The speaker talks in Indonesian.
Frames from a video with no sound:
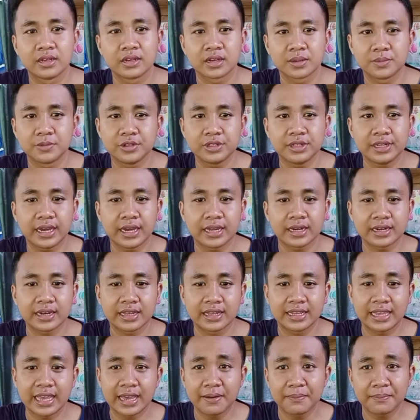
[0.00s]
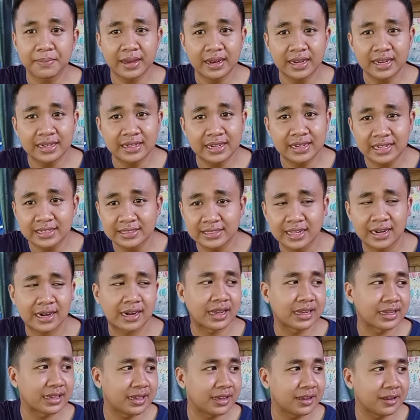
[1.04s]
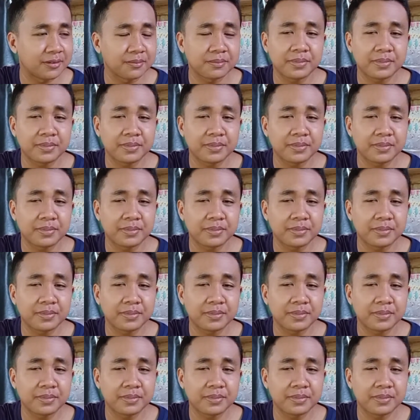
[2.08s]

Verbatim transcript: Kemudian yang paling dasar lagi,